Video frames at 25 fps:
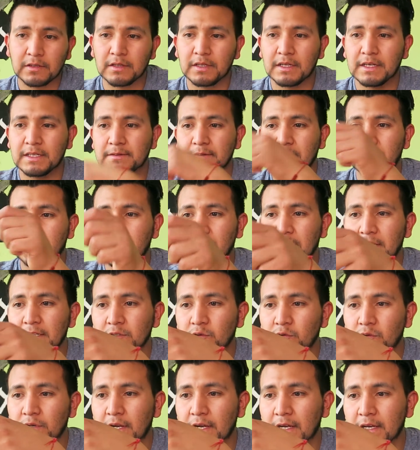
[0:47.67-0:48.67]
Tres
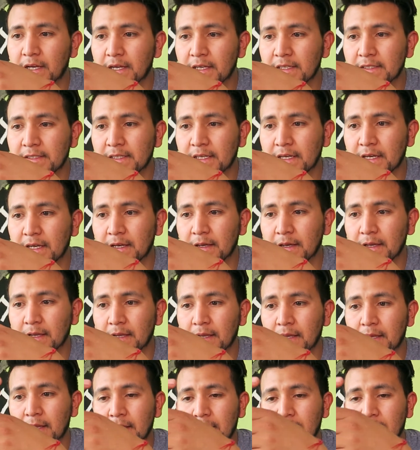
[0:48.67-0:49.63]
bebidas, una que es de